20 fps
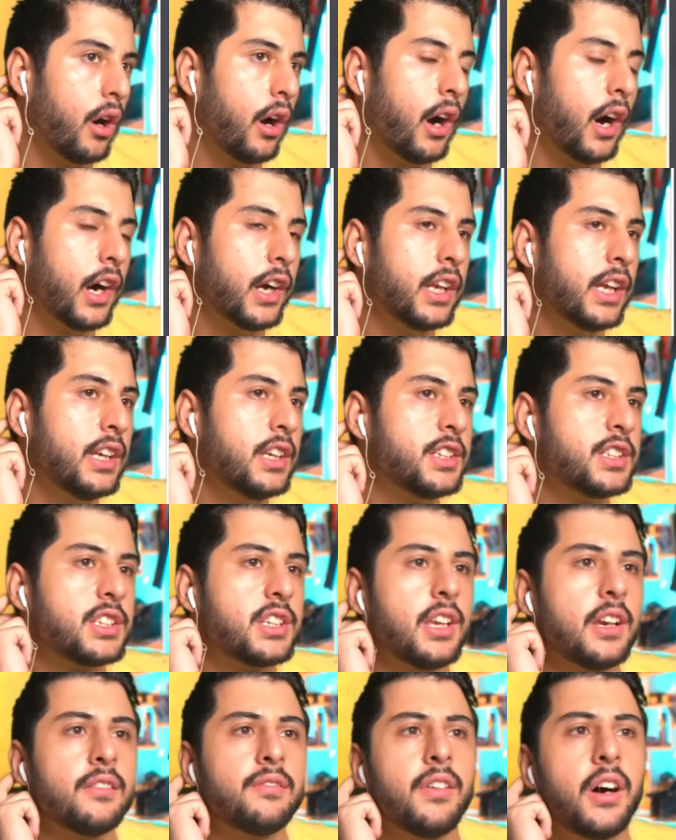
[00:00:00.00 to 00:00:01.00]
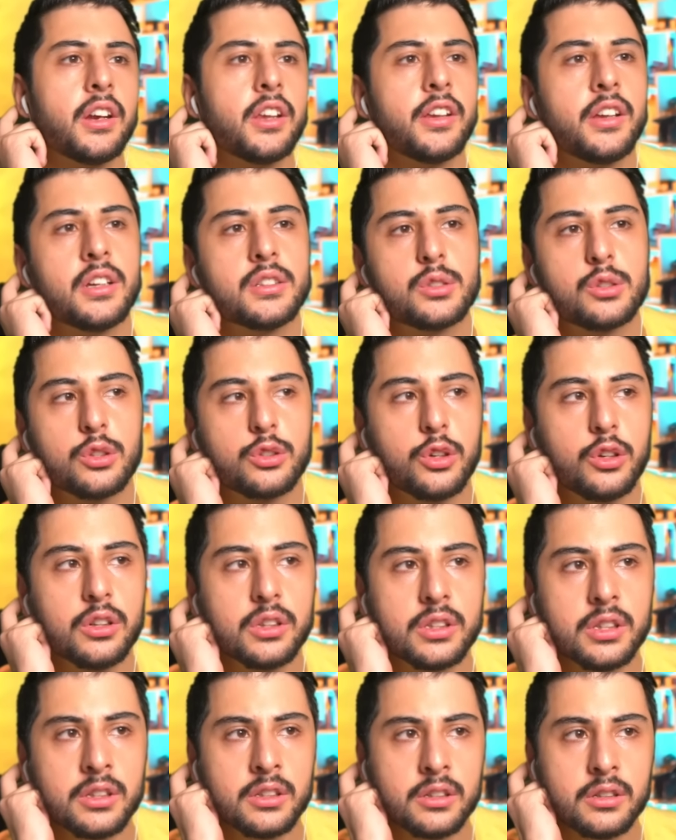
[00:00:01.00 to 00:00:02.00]
Aile ilişkilerim var lan
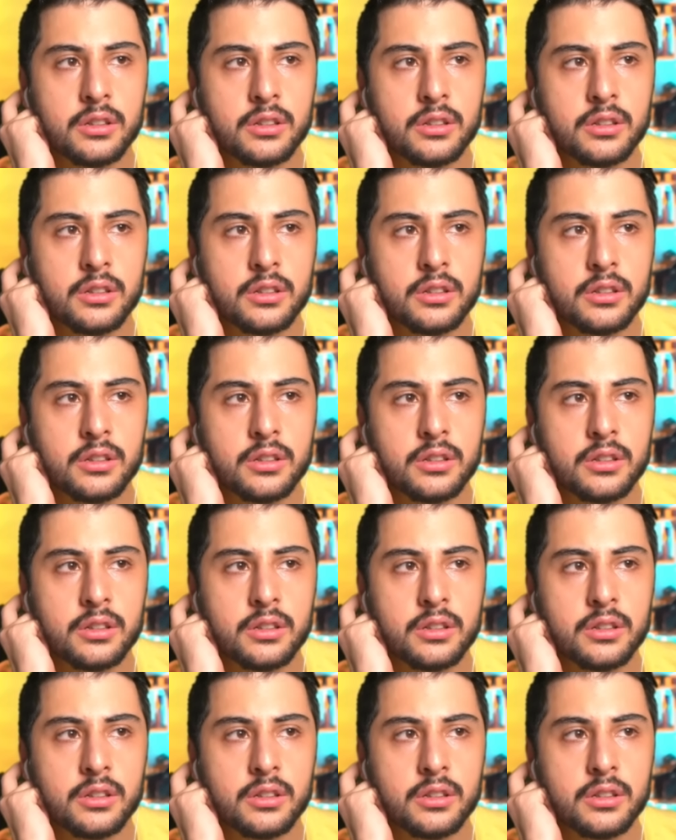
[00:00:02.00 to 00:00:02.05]
Astrotoid'in.